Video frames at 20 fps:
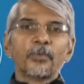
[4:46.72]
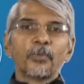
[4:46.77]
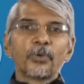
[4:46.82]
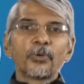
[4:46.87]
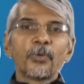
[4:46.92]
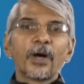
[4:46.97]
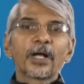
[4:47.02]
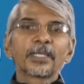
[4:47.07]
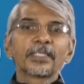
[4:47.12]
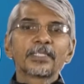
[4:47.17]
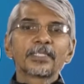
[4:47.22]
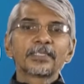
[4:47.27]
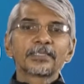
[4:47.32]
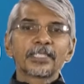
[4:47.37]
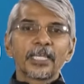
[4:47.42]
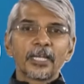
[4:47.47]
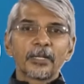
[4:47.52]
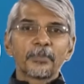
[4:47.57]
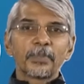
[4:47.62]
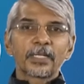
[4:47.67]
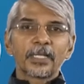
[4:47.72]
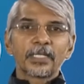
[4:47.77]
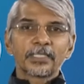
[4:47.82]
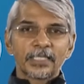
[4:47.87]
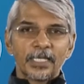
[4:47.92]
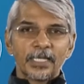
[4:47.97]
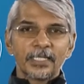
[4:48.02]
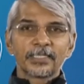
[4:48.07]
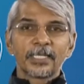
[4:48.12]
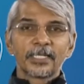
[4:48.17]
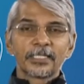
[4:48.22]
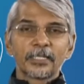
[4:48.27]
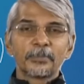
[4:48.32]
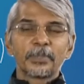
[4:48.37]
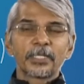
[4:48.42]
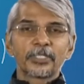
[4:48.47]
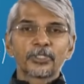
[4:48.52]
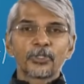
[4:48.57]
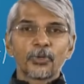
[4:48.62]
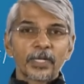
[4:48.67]
உருவாக்கத்துக்கு செயல்பட்ட
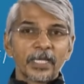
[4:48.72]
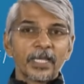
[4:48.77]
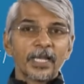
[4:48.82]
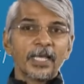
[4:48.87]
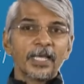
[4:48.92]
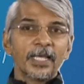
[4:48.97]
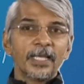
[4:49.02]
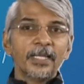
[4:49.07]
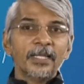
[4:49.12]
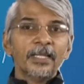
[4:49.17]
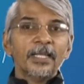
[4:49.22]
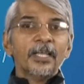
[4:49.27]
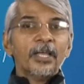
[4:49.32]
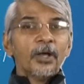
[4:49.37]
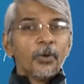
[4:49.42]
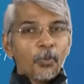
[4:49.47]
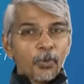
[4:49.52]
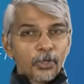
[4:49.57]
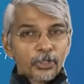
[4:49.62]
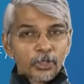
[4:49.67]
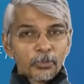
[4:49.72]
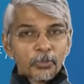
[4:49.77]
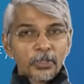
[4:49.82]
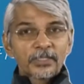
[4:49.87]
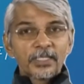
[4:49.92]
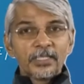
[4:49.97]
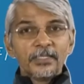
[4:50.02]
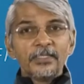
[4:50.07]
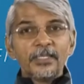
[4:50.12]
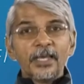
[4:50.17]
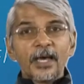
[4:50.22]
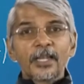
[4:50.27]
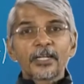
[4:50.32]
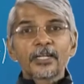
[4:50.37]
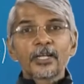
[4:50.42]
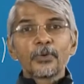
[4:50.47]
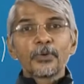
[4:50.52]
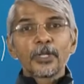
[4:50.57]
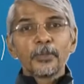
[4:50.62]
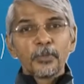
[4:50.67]
செலுத்தப்பட்ட தொகையில் ஒட்டுமொத்த இந்தியாவில்
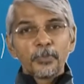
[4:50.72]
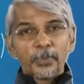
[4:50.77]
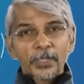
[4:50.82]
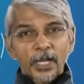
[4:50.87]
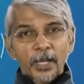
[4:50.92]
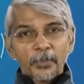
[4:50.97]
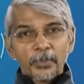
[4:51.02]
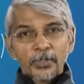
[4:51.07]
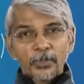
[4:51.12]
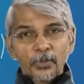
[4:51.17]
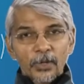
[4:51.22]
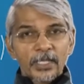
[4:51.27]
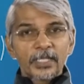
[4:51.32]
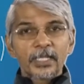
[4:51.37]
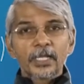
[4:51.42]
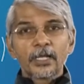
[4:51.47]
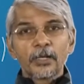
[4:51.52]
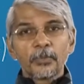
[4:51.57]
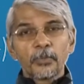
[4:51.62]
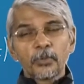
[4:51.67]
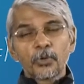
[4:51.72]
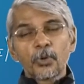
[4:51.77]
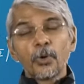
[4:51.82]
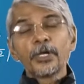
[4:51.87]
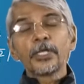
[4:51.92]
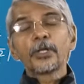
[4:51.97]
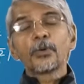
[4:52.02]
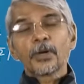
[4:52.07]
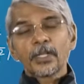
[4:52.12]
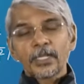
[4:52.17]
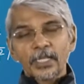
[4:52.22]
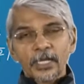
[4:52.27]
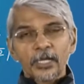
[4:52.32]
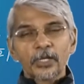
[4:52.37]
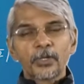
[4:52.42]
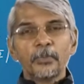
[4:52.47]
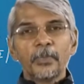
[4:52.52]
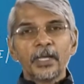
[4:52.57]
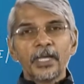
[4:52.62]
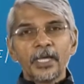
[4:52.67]
இருக்கக்கூடிய முப்பது நாற்பது குழந்தைங்க கோடி
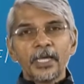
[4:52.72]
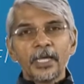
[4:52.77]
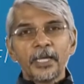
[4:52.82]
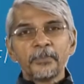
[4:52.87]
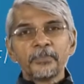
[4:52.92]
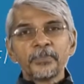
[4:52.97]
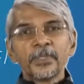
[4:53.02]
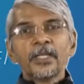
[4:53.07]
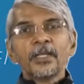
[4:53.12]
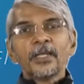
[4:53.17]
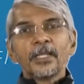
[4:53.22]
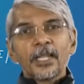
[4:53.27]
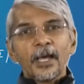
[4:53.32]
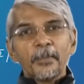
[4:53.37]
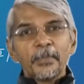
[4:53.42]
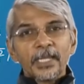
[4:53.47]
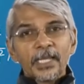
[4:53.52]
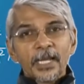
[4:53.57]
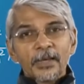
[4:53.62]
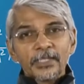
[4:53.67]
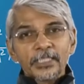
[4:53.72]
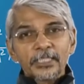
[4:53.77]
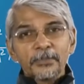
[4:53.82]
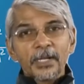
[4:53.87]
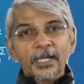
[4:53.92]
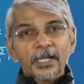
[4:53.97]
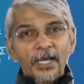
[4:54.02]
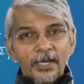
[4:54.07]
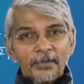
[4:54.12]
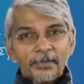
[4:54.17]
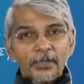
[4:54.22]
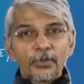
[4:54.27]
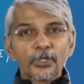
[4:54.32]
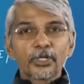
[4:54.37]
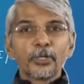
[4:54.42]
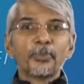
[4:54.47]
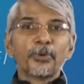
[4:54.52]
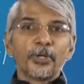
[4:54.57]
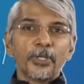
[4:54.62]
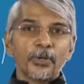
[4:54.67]
குழந்தைகளுக்குமே நம்ம இலவசமாக கல்வி
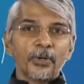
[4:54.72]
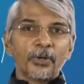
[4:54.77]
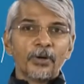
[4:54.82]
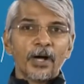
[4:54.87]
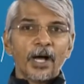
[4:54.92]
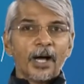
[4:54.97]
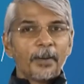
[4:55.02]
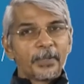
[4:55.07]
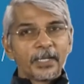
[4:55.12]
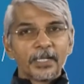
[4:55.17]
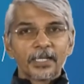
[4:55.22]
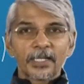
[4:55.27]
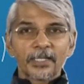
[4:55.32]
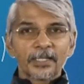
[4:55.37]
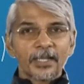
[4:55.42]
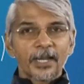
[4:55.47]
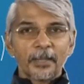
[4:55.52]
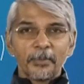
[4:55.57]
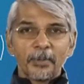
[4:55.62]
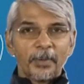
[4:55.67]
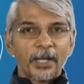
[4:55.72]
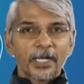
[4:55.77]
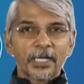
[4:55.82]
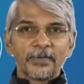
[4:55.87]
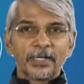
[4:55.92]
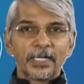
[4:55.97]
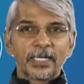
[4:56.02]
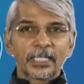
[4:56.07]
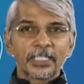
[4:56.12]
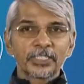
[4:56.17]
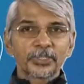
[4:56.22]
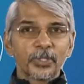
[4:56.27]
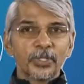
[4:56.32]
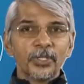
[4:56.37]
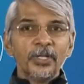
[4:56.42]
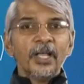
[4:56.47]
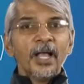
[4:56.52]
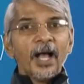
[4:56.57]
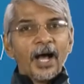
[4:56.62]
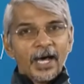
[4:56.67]
கொடுக்க முடியும் அப்படின்றத நம்ம பார்க்க வேண்டியிருக்கு ஸோ
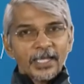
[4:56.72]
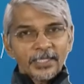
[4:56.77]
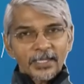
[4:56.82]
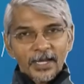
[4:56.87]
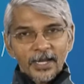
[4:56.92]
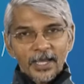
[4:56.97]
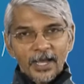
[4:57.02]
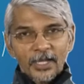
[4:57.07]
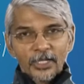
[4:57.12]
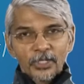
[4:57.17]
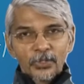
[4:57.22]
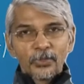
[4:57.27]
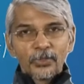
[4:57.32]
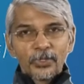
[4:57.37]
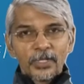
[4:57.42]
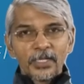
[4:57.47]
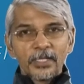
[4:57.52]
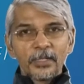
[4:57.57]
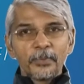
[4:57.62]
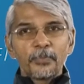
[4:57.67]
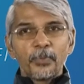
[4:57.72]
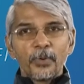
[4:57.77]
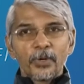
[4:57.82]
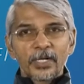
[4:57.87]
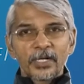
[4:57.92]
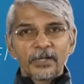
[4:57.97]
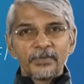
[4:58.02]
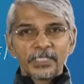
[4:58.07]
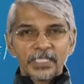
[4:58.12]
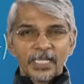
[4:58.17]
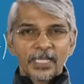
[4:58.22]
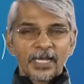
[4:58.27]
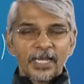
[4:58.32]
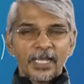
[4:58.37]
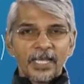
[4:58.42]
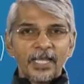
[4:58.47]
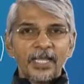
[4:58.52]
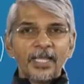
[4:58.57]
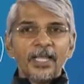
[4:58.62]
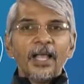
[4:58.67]
அதனால் அணுகுண்டு போன்ற
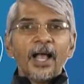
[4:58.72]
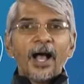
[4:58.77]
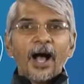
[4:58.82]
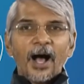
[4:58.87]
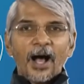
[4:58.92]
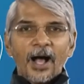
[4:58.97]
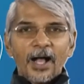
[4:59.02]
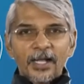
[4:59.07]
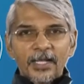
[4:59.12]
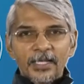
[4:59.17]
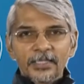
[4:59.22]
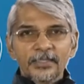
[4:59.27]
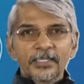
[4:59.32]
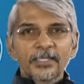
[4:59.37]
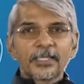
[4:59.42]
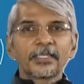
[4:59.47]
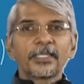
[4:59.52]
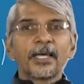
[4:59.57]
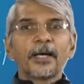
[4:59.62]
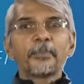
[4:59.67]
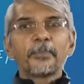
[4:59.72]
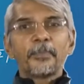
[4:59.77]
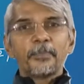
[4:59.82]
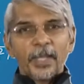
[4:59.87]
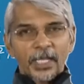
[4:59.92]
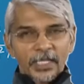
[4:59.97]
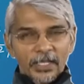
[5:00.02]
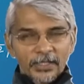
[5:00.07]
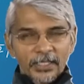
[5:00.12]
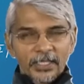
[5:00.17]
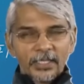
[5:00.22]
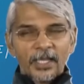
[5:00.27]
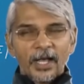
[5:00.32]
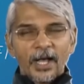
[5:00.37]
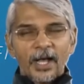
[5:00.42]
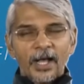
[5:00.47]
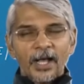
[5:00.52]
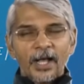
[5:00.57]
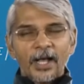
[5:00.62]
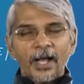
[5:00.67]
விஷயங்களை ஆக்கத்திற்கு தான் அதாவது
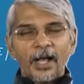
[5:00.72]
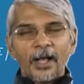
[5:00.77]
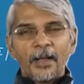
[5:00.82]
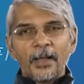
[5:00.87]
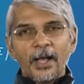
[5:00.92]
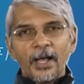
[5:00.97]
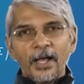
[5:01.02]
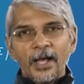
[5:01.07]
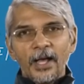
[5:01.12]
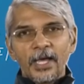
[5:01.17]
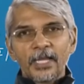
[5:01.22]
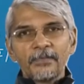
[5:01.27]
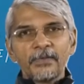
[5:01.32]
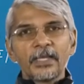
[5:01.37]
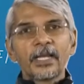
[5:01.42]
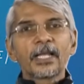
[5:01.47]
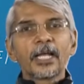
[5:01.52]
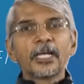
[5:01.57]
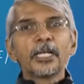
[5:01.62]
அறிவியல்